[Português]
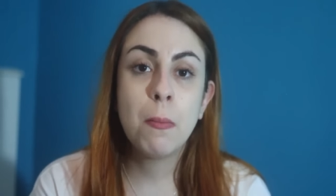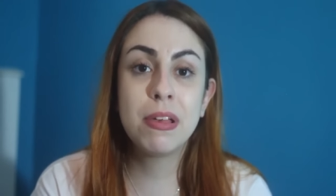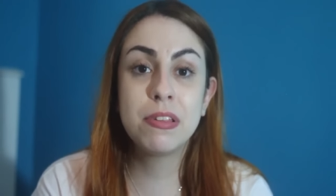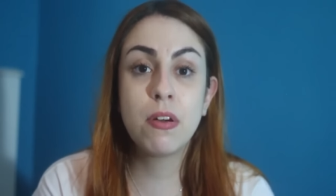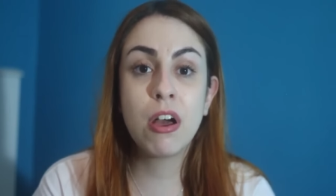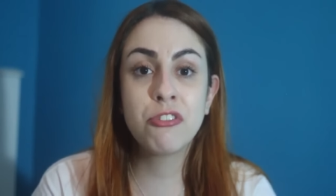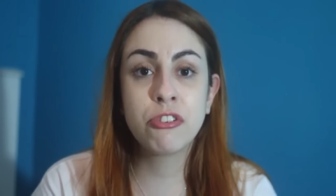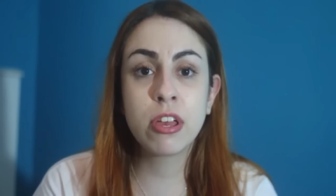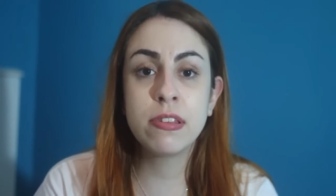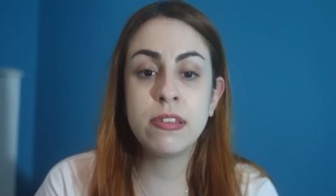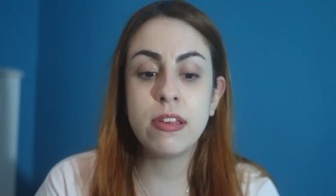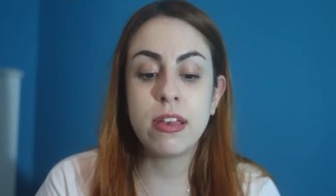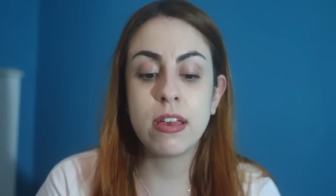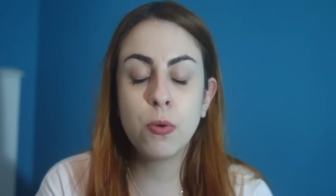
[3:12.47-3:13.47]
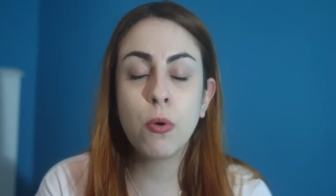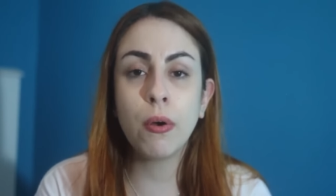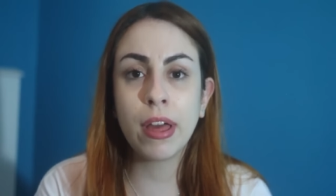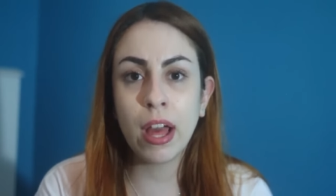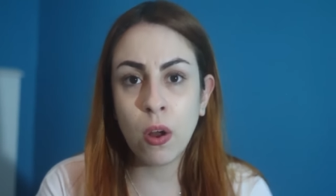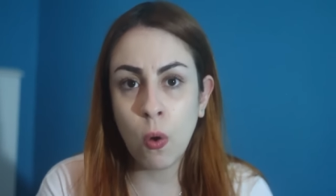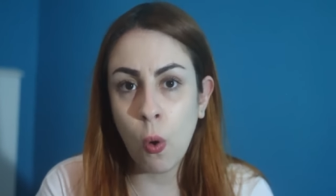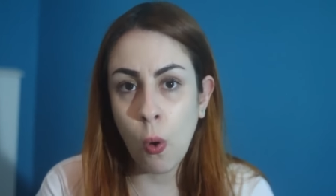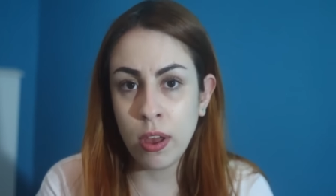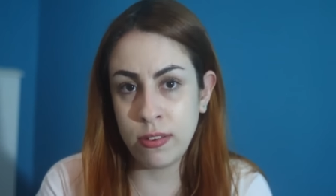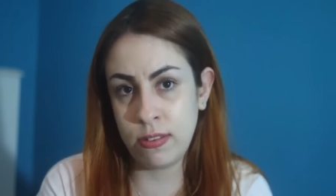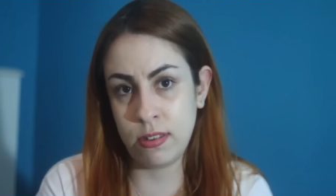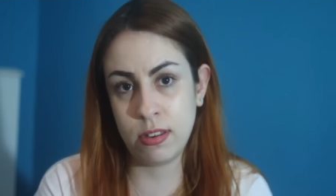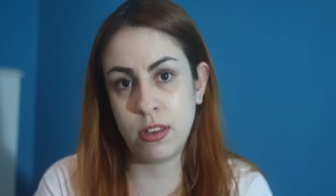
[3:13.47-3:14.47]
Mas eu acho que assim, qualquer
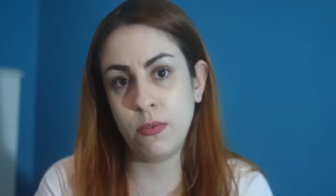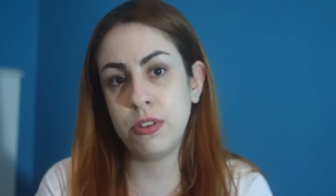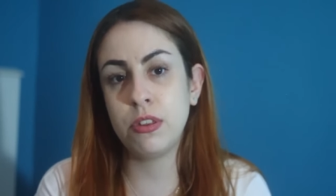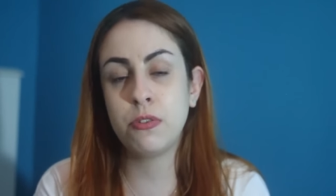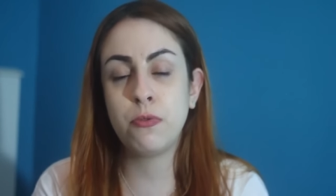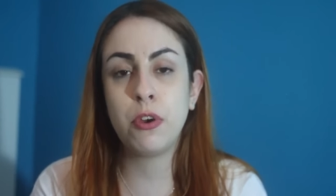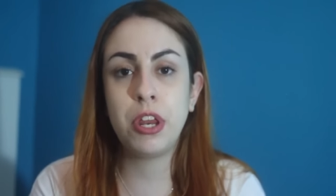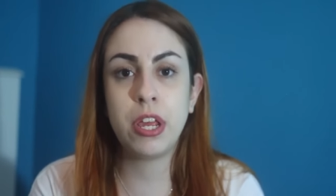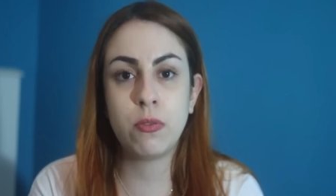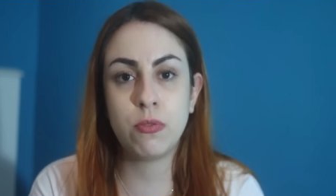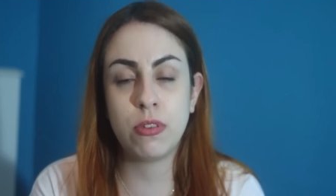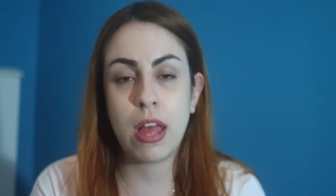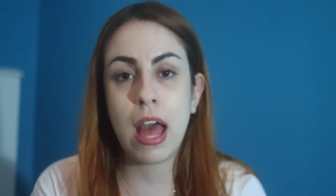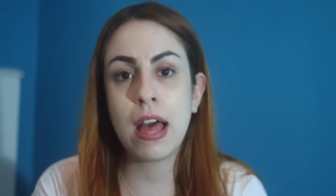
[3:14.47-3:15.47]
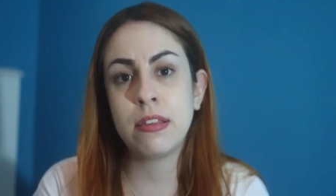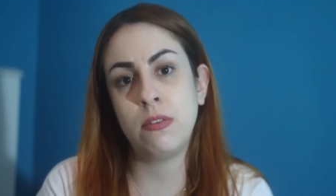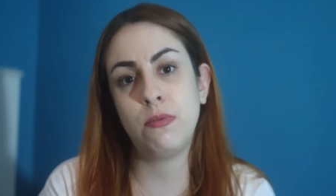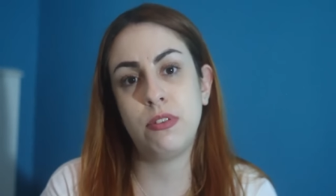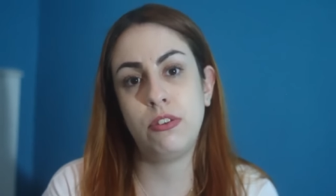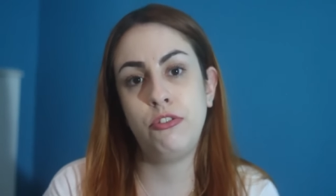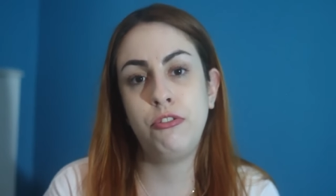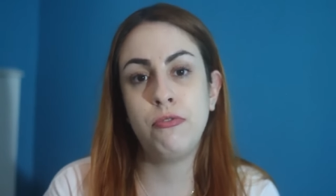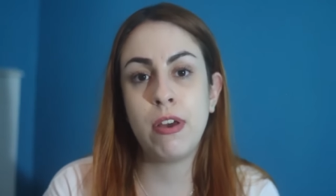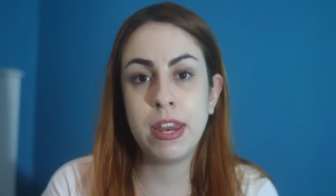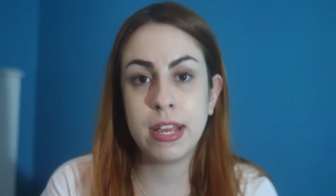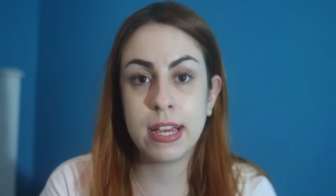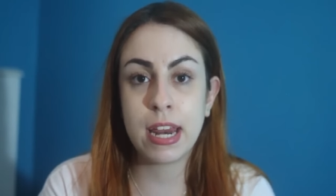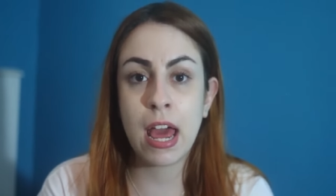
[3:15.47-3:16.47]
coisa que vocês forem usar, se vocês
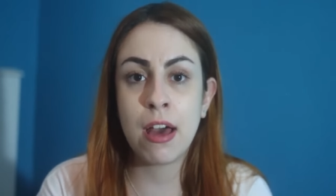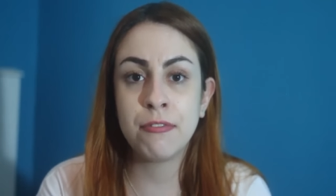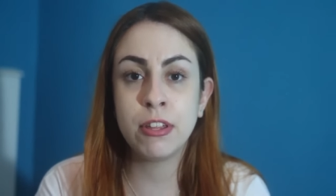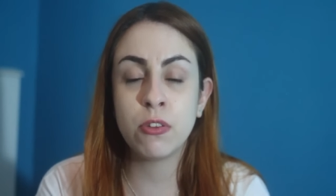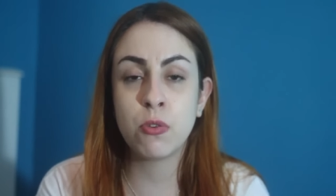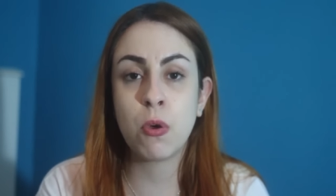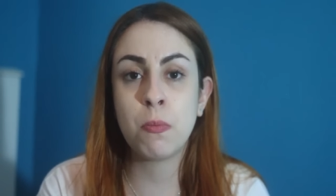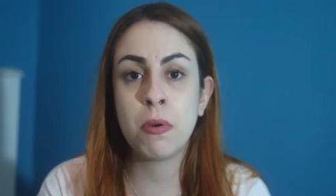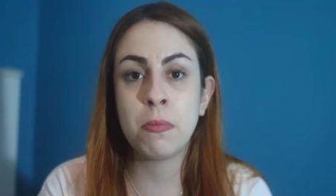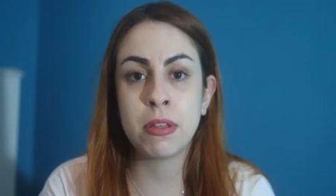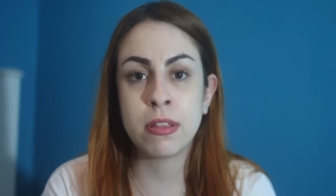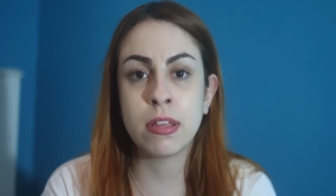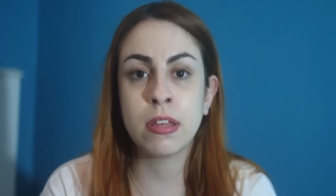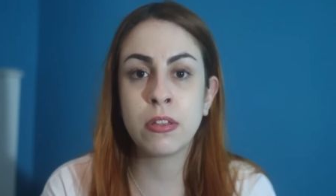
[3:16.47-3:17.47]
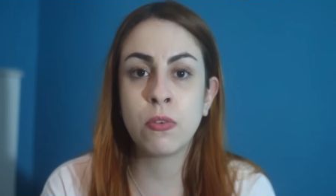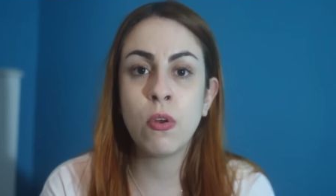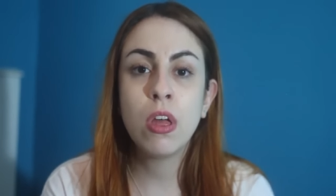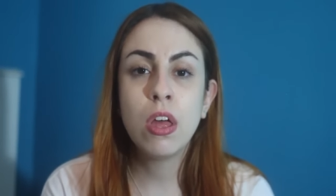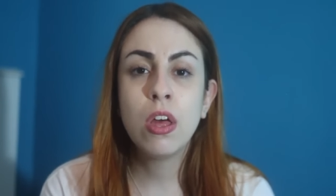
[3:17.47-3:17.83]
estiverem grávidas ou amamentando,